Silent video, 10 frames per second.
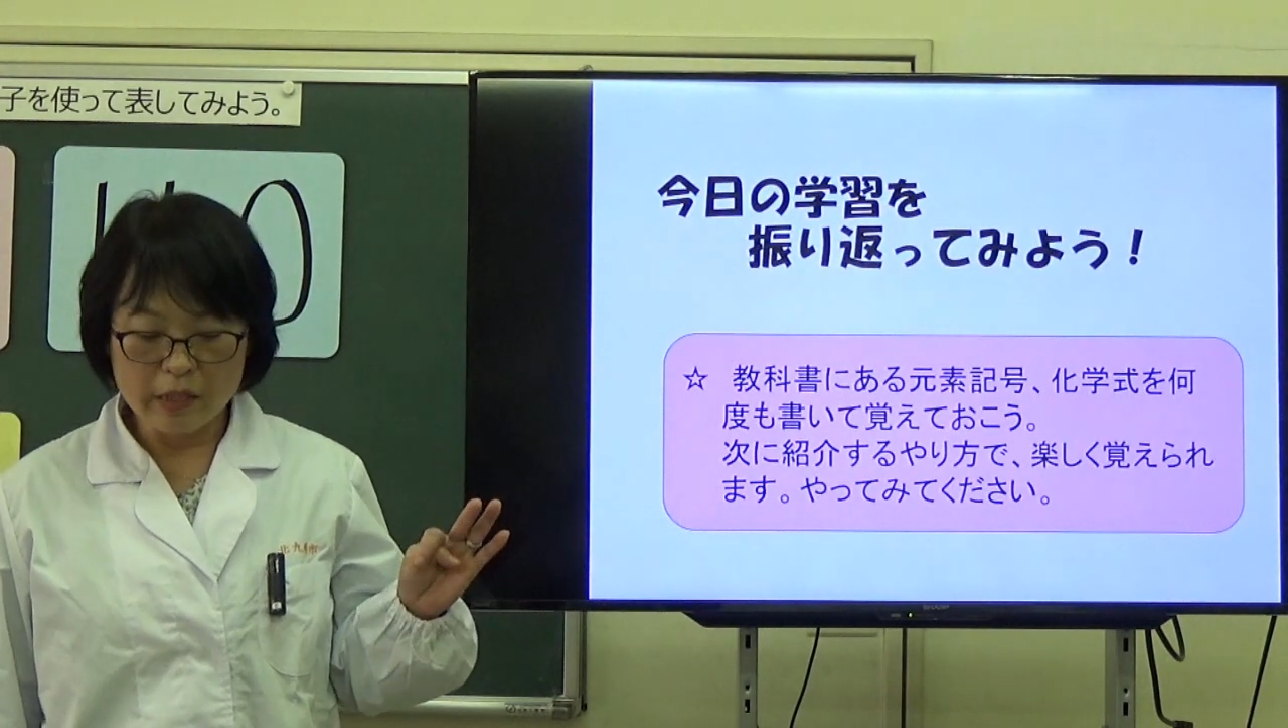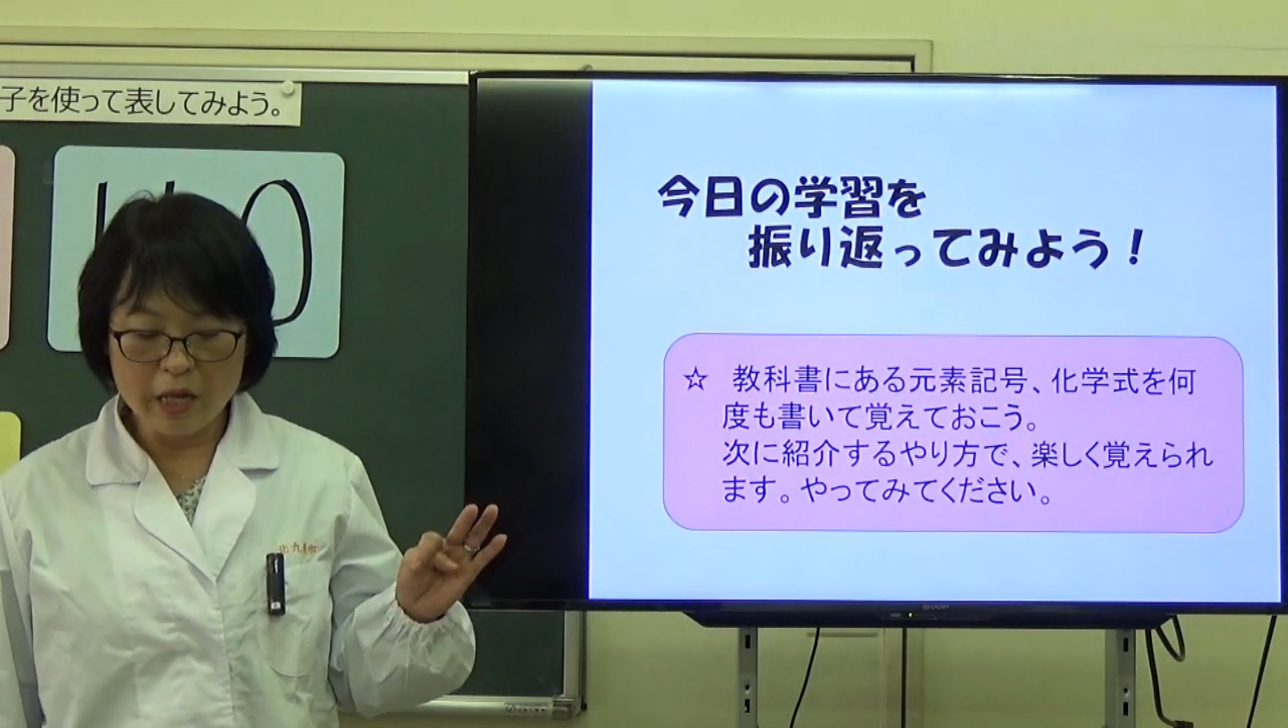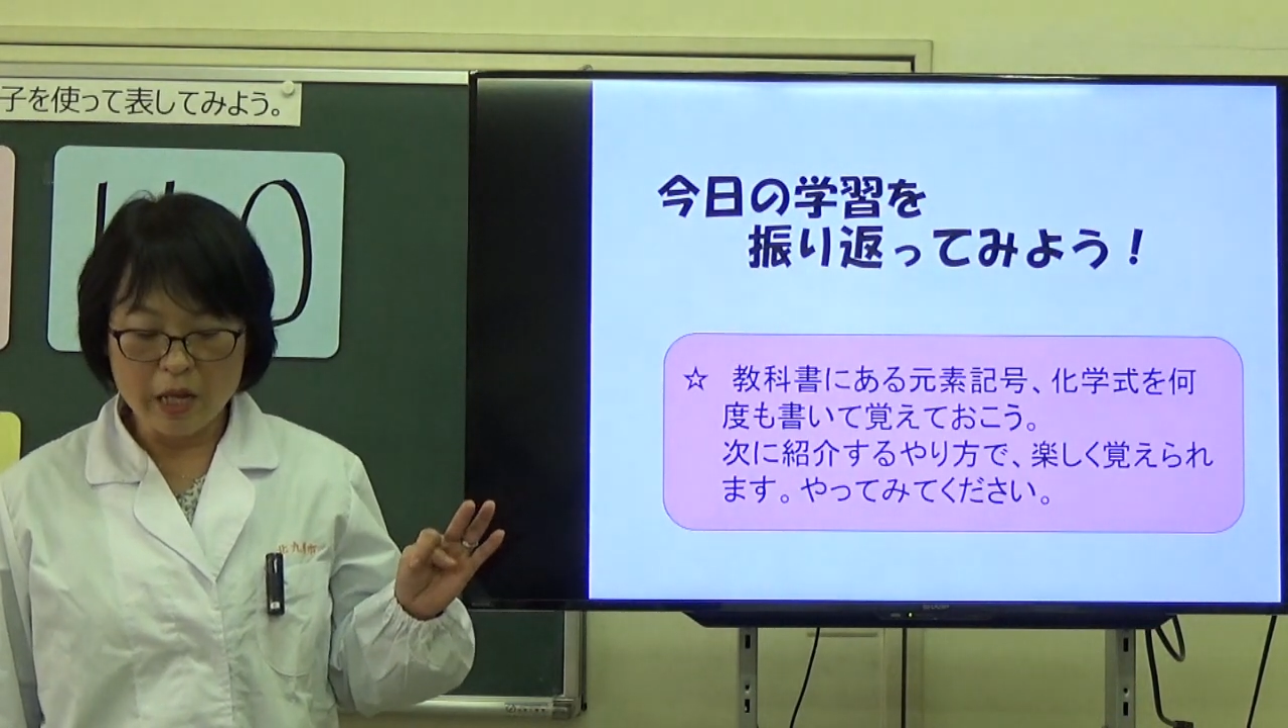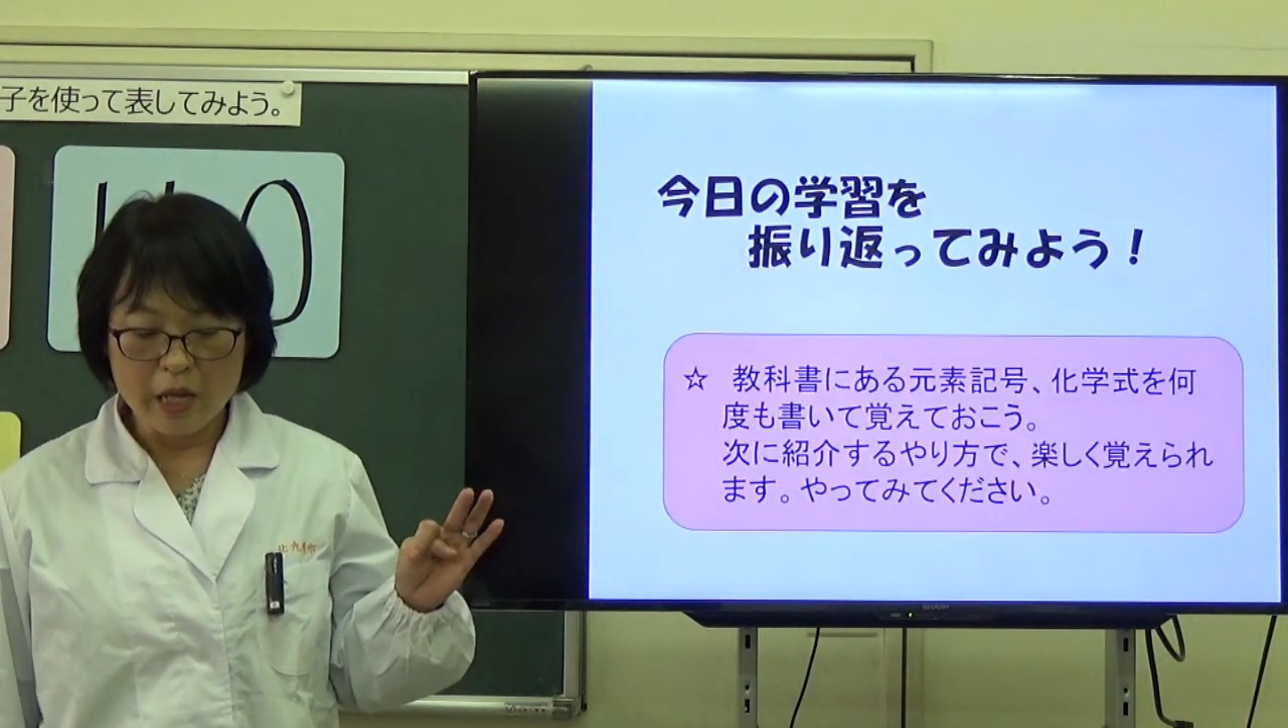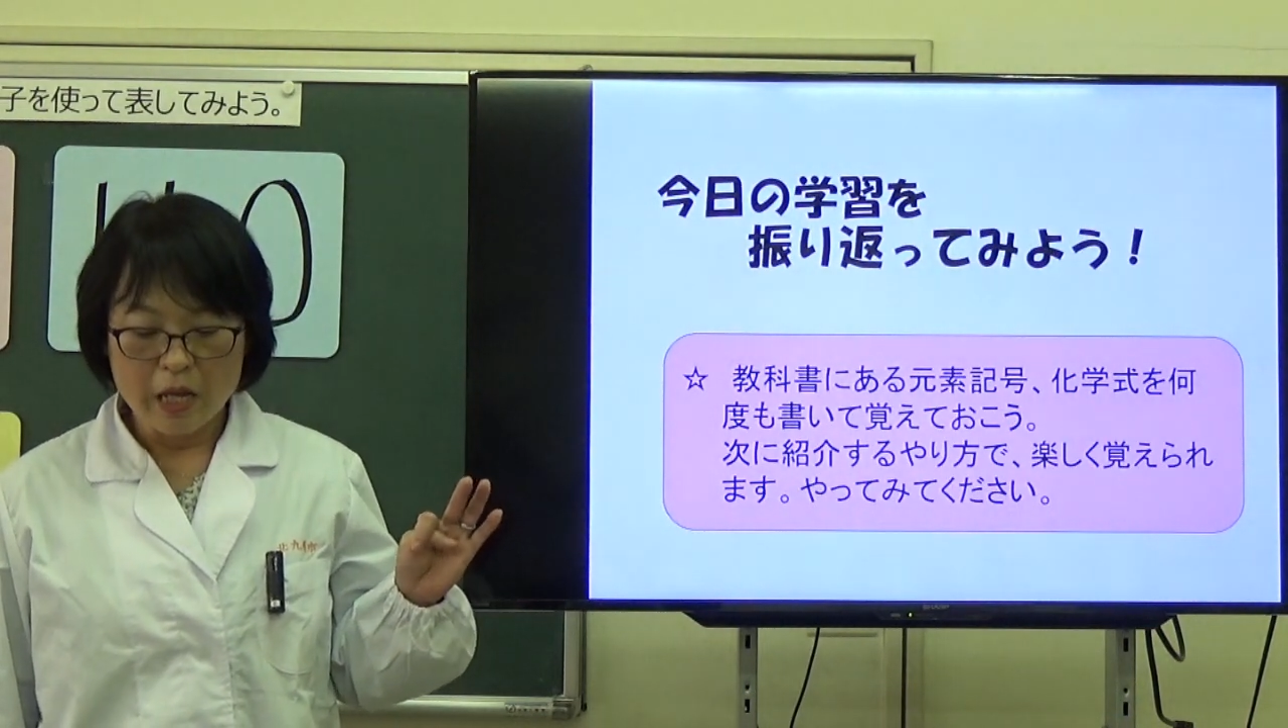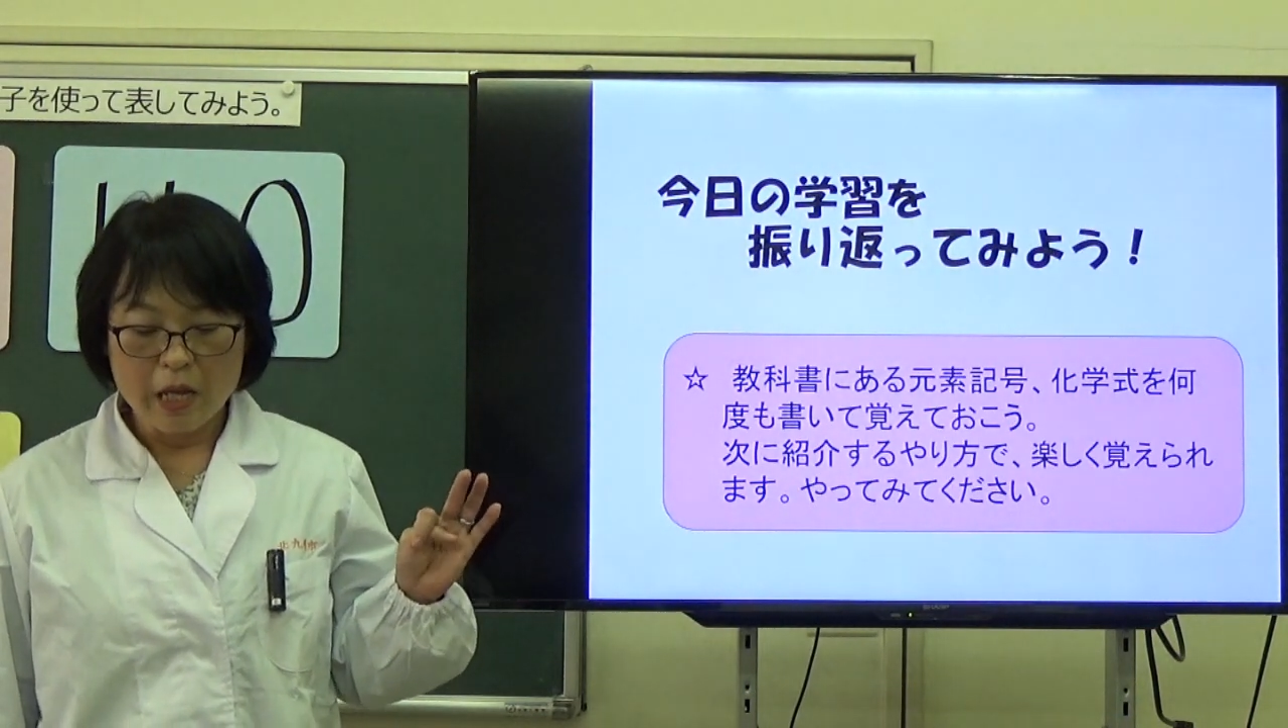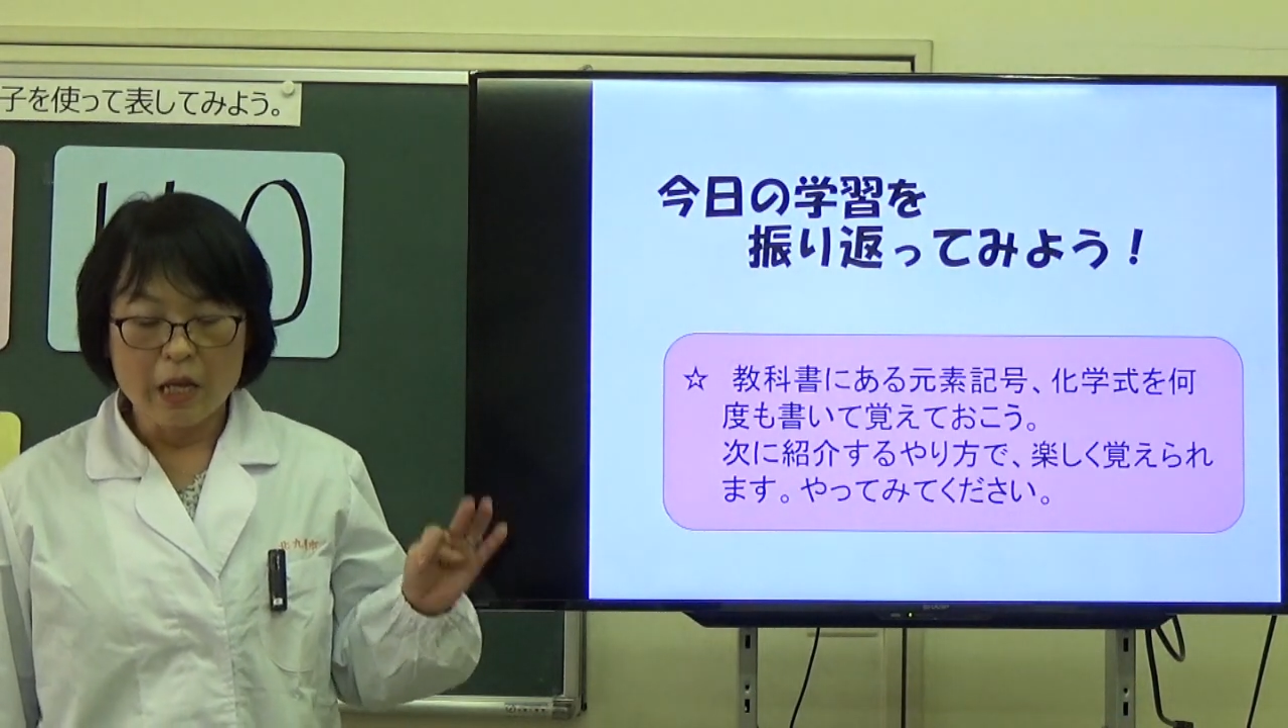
で、